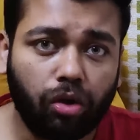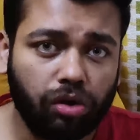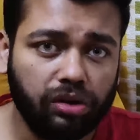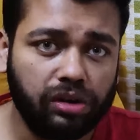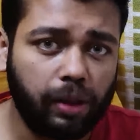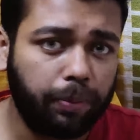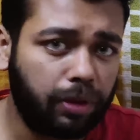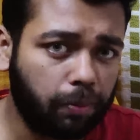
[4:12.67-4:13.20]

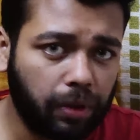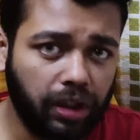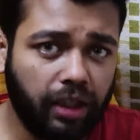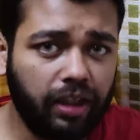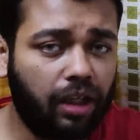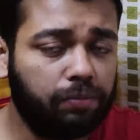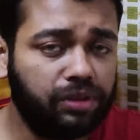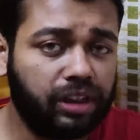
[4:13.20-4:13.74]
कॉन्सेप्ट भले
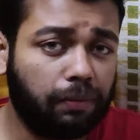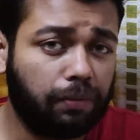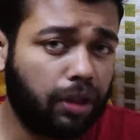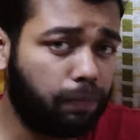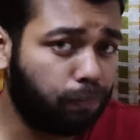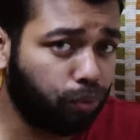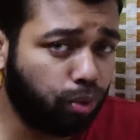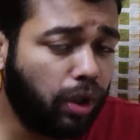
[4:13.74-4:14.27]
ही हम सब ने
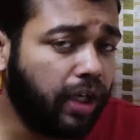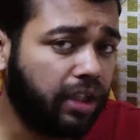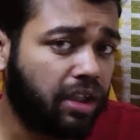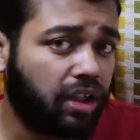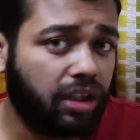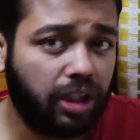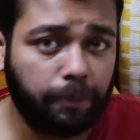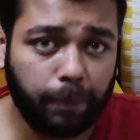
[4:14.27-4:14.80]
पूरे
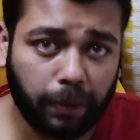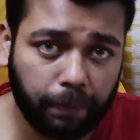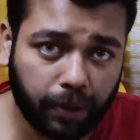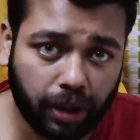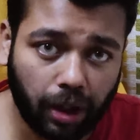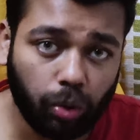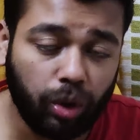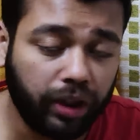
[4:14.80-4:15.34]
इंटरनेट पे
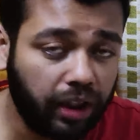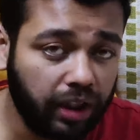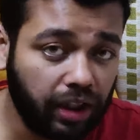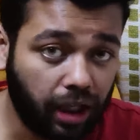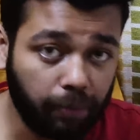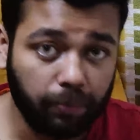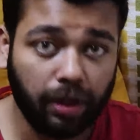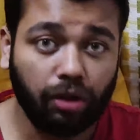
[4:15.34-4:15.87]
पढ़ा हो लेकिन
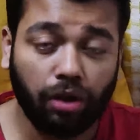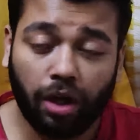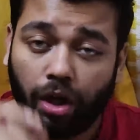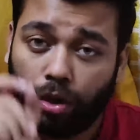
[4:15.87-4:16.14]
हमने